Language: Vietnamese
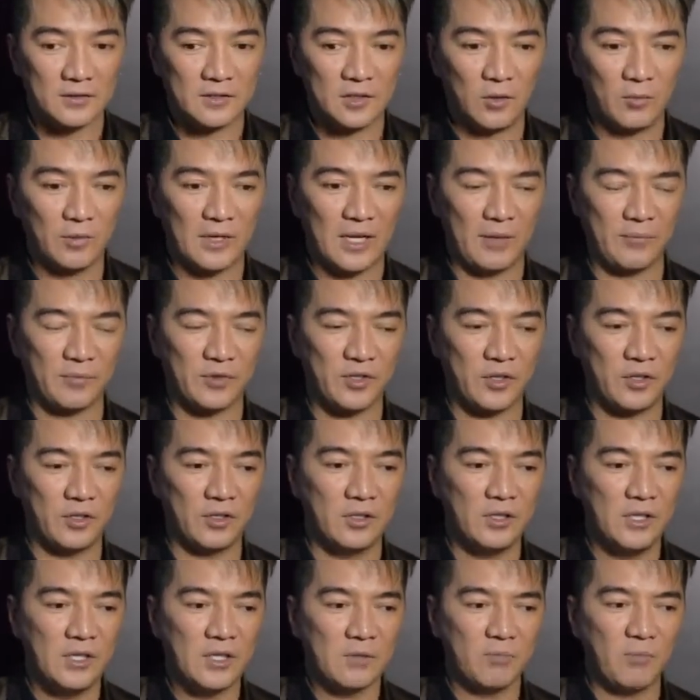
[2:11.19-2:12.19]
không làm
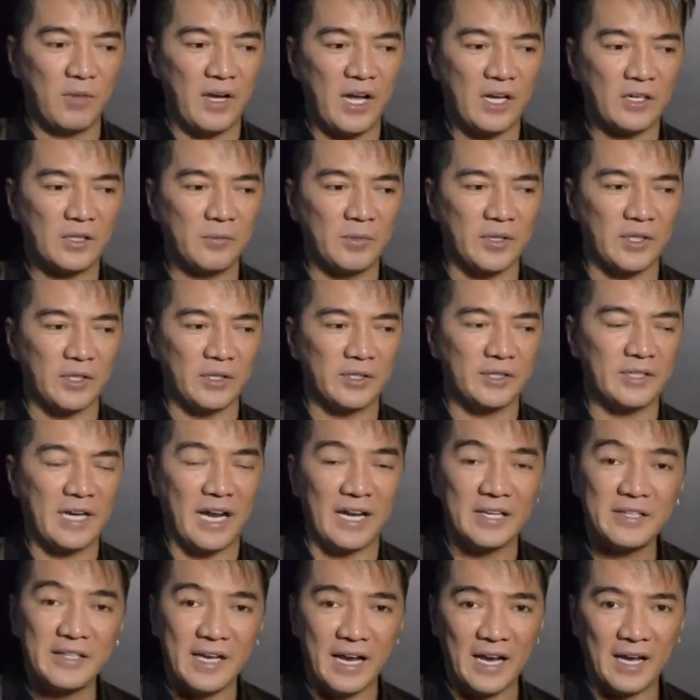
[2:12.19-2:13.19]
cho bài hát nó bị
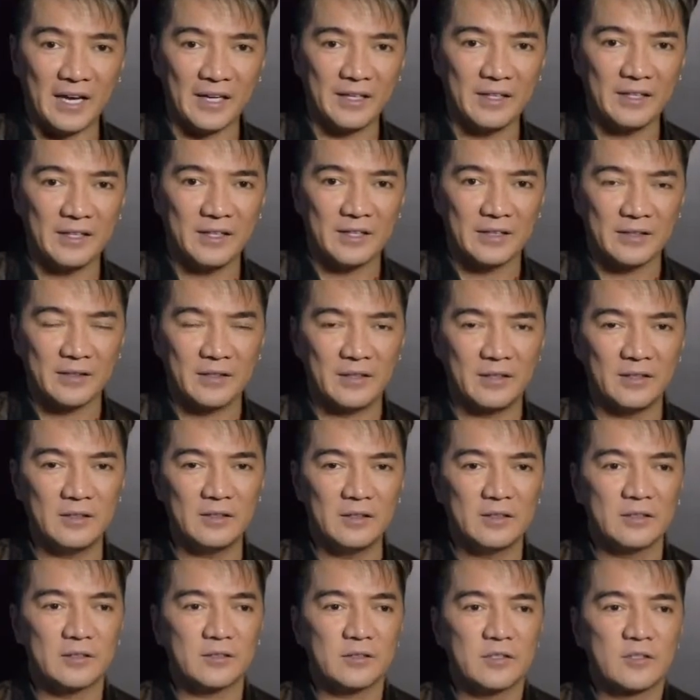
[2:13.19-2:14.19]
trải dài đó
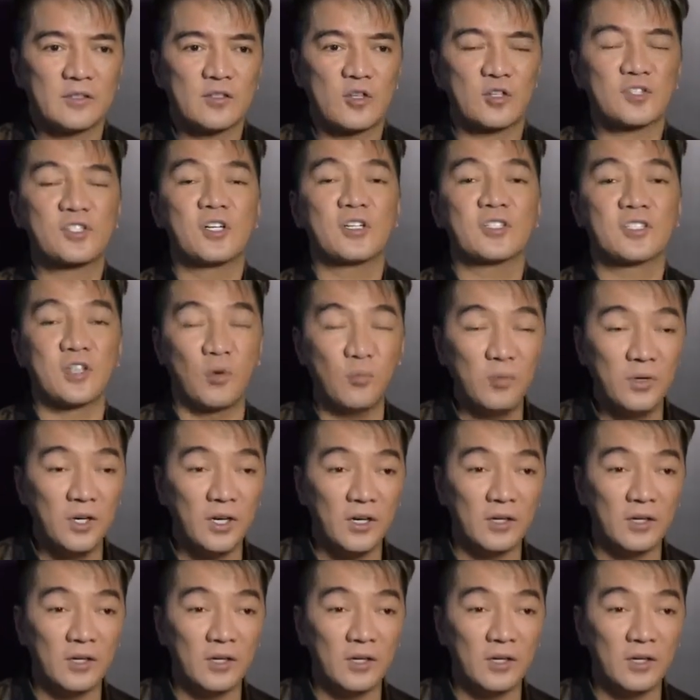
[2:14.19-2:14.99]
nó có sức sống